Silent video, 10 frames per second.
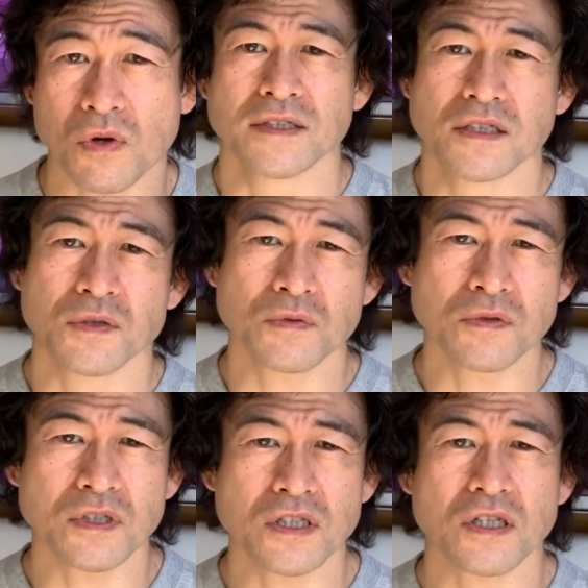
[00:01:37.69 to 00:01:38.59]
自分
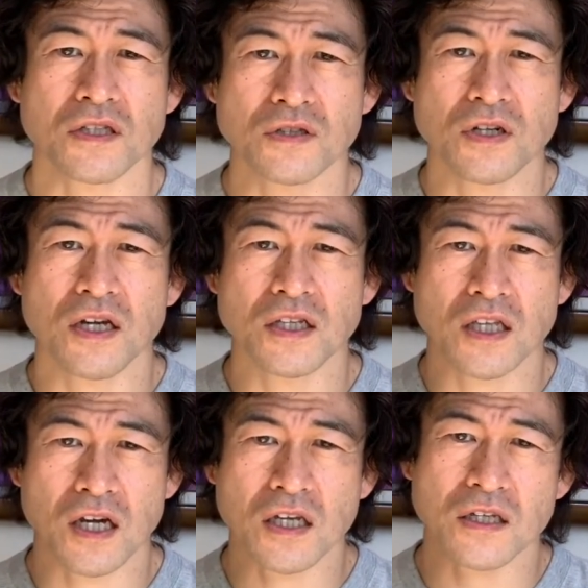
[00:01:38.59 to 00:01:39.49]
自身が辛いだ
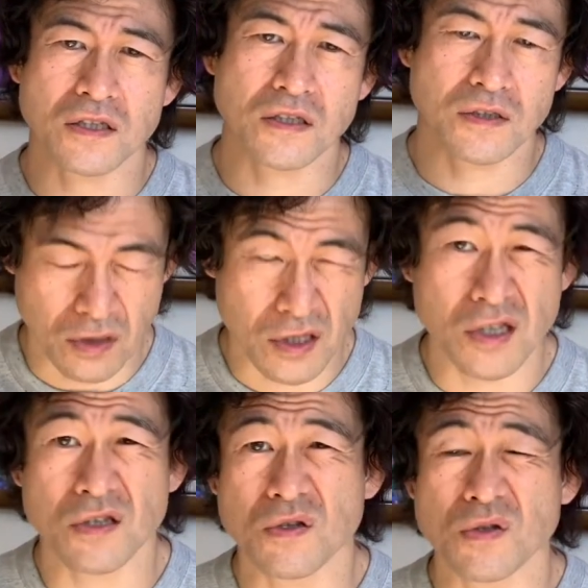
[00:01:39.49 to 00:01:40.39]
けですきっ
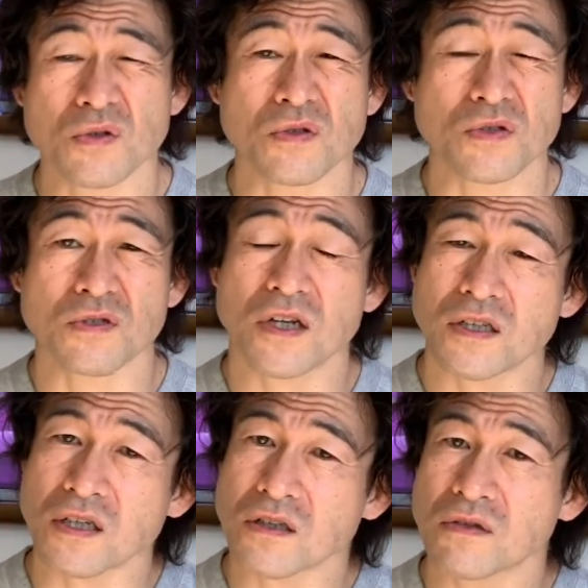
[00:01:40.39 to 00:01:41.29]
とその辛
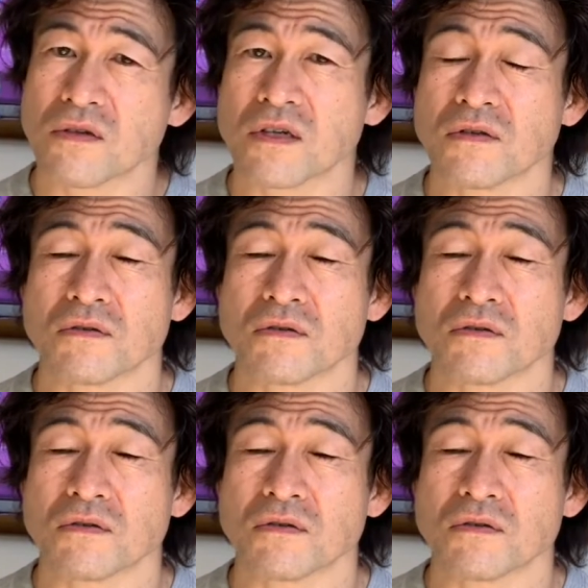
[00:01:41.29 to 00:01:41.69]
さっていうのはあの